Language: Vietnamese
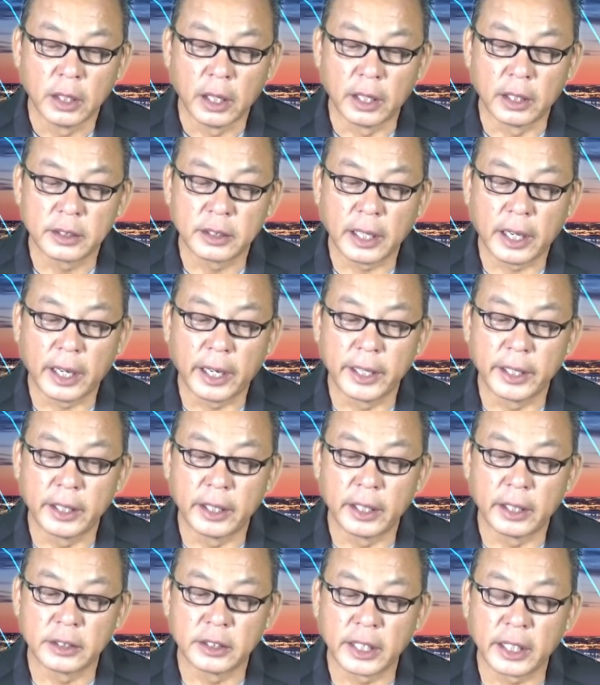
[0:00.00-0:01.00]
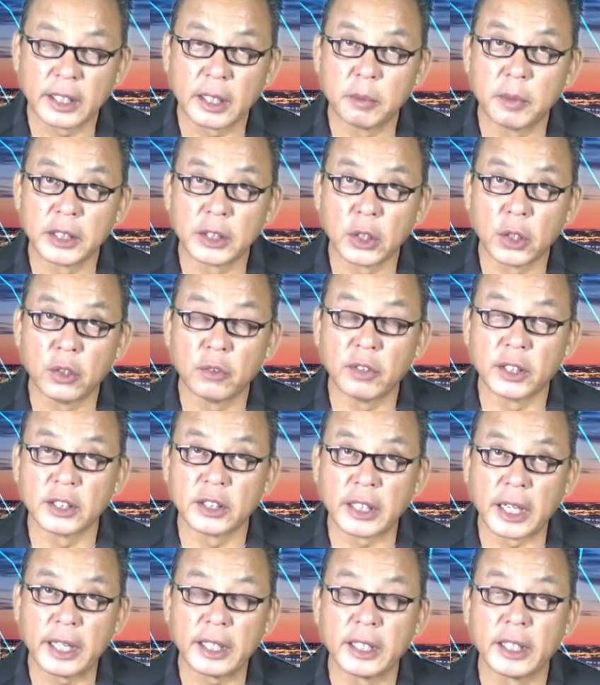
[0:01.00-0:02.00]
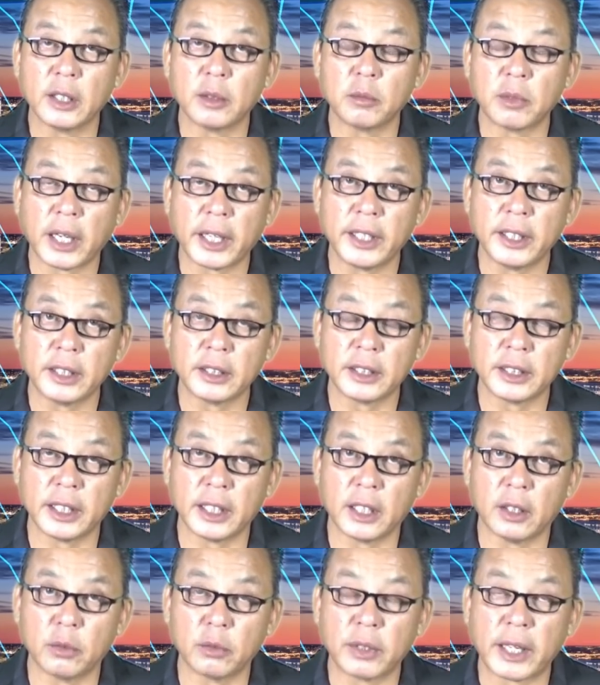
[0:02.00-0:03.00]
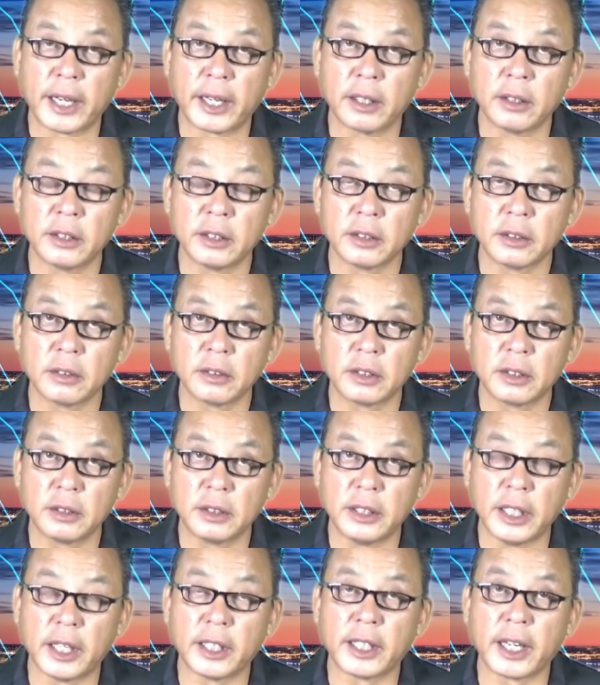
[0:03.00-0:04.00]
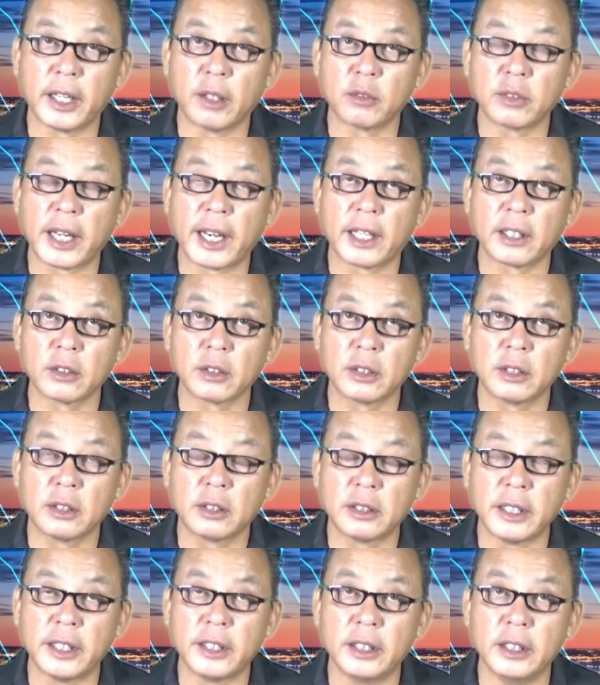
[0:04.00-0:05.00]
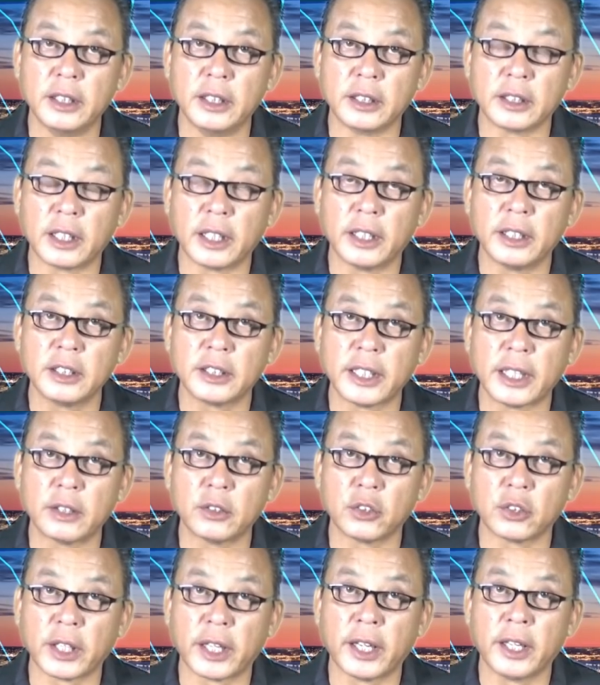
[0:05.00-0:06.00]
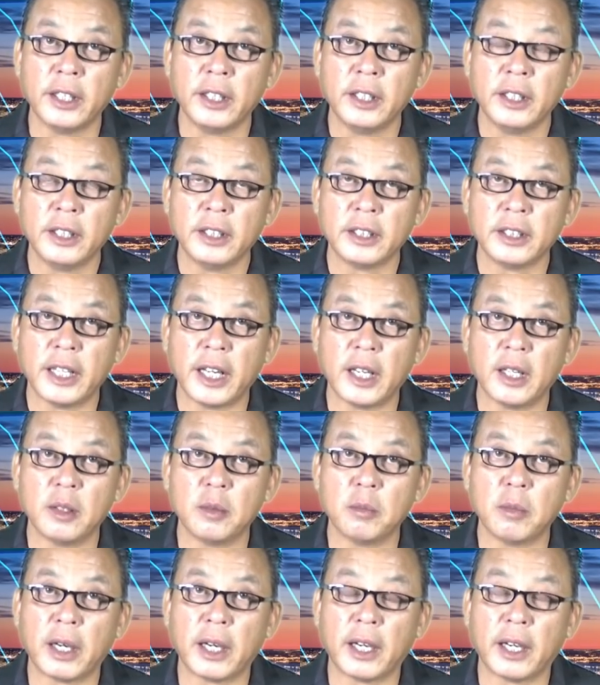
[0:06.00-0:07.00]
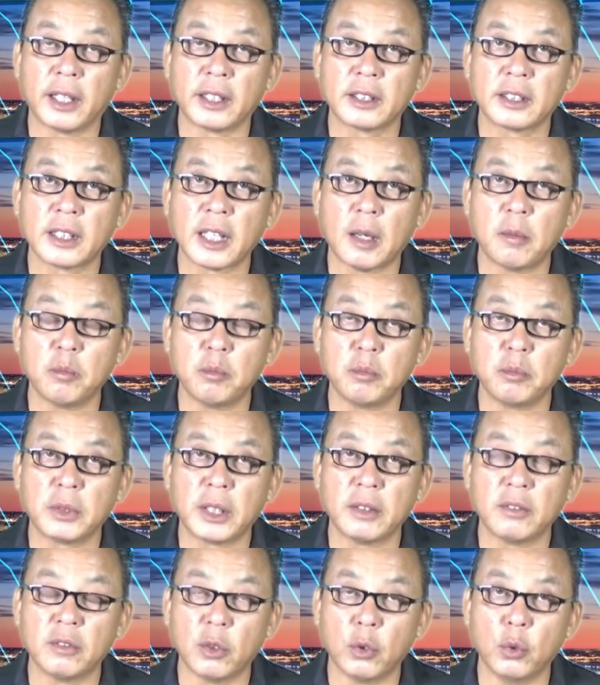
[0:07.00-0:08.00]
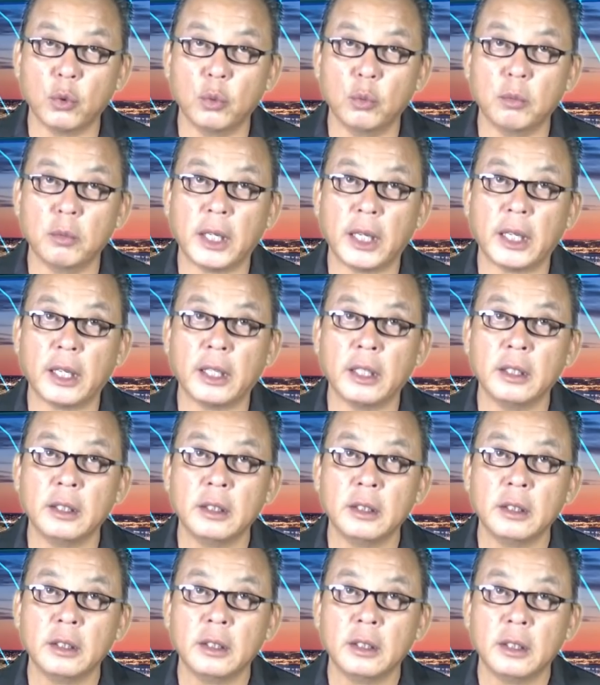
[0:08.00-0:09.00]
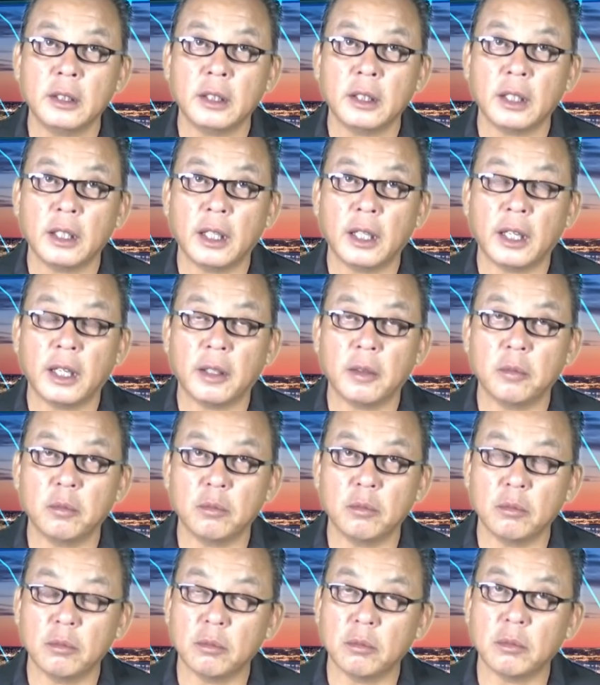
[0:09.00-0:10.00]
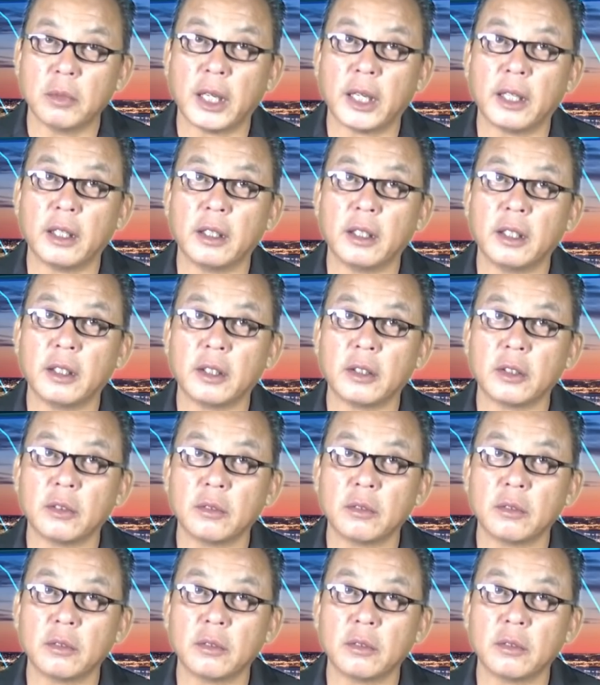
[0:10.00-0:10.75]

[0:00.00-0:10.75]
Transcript: ở tại ờ, Sacramento và sáng ngày hôm nay thì ông đang giờ này ông đang trên đường tới San Jose để mà thăm cái vụ mà ờ, mà